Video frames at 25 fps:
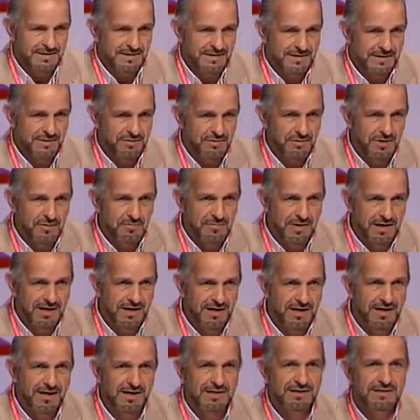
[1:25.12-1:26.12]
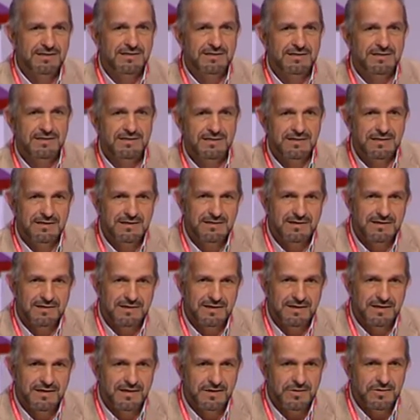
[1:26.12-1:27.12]
De todas maneras,
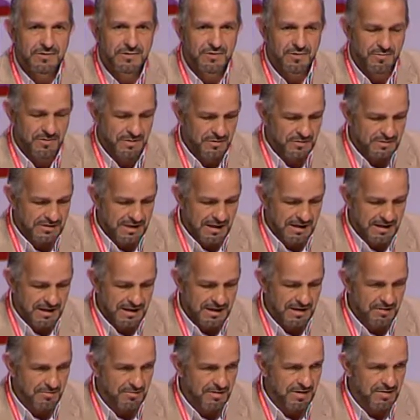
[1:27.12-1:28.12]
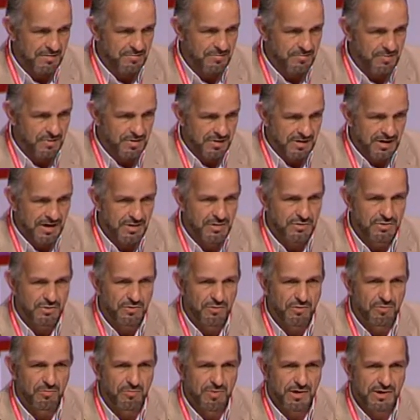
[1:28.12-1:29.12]
no me gusta quejarme porque hay otros
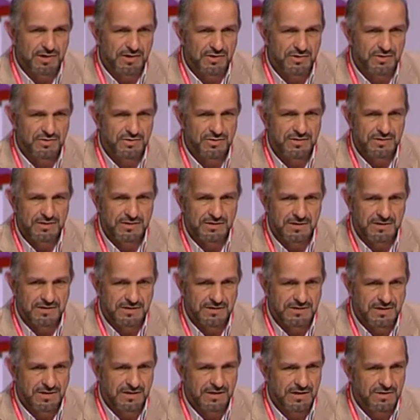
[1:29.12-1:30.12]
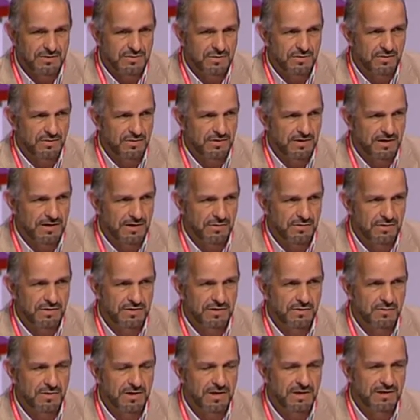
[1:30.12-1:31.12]
compañeros, en este caso los de la Unión
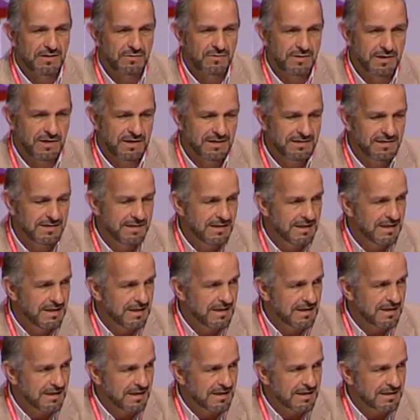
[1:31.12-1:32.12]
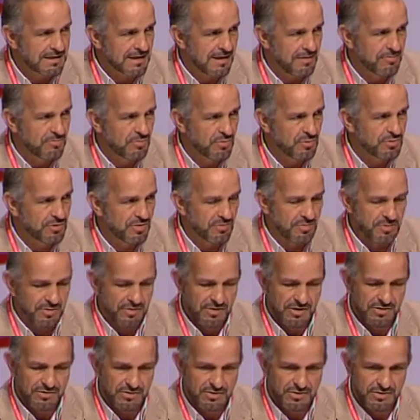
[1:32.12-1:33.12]
de Guardias Civiles, que están mucho
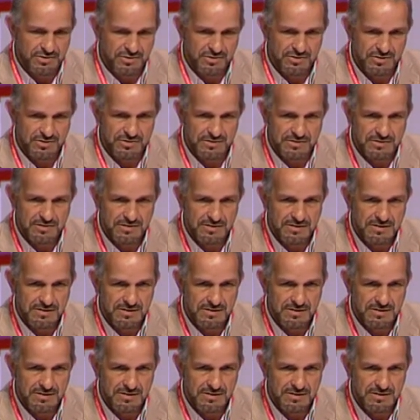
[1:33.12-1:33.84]
peor que nosotros